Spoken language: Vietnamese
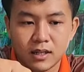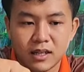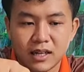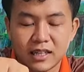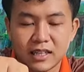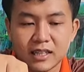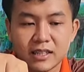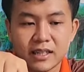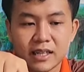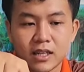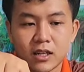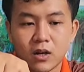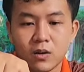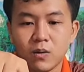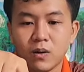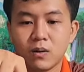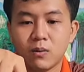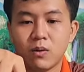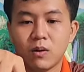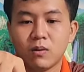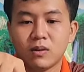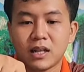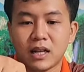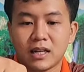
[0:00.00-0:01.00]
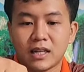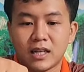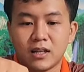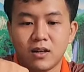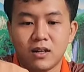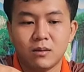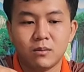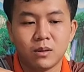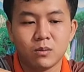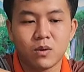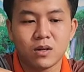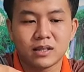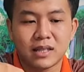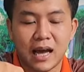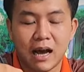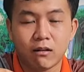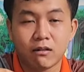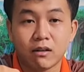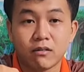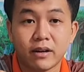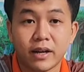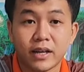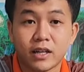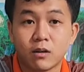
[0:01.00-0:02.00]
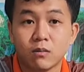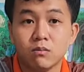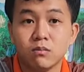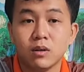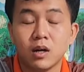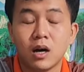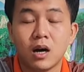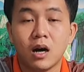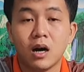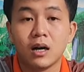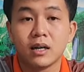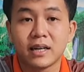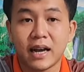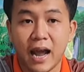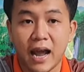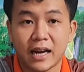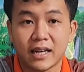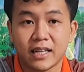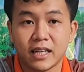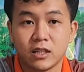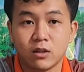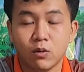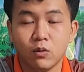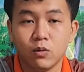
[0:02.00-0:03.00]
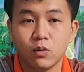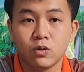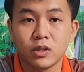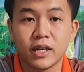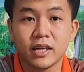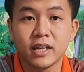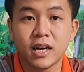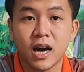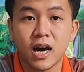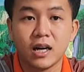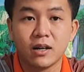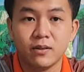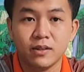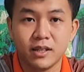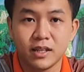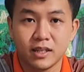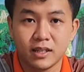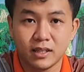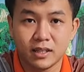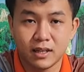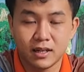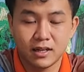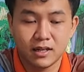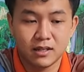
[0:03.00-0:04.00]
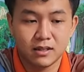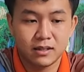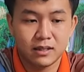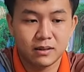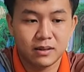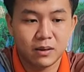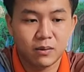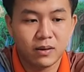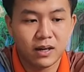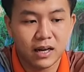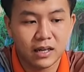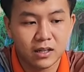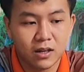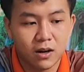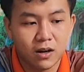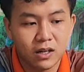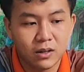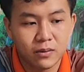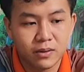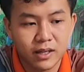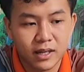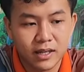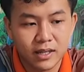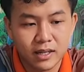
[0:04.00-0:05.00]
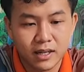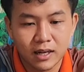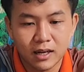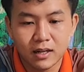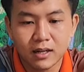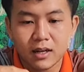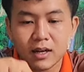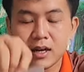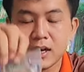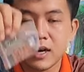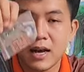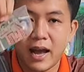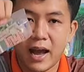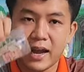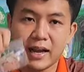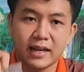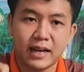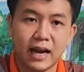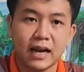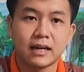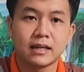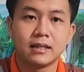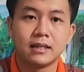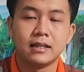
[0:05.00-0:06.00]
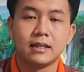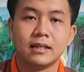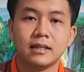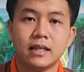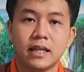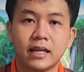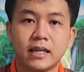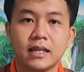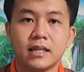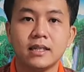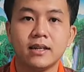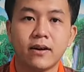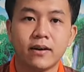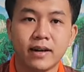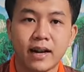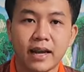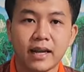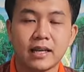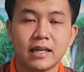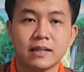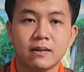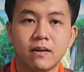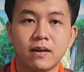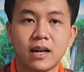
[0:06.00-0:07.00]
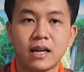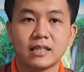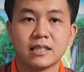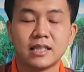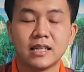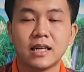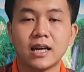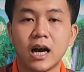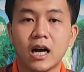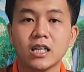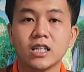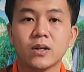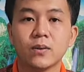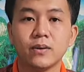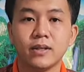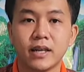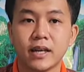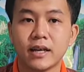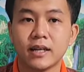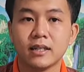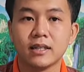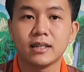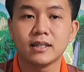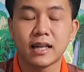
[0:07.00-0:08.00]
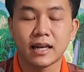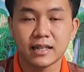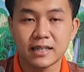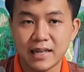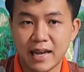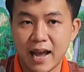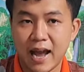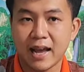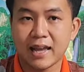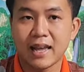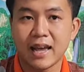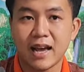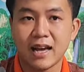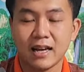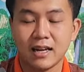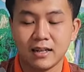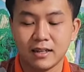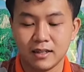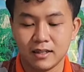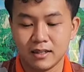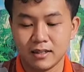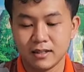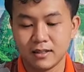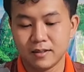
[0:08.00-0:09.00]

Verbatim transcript: Hình như nghe nói Quốc Thành nghe nói là bên Quốc Tạo dạo này cũng cạn về thuốc của tỷ cơ quý vị. Đó, Quốc Thành có nè quý vị đó. Ai cần thì cứ gọi đây, Quốc Thành sẽ gửi cho quý vị tới tận nhà nha.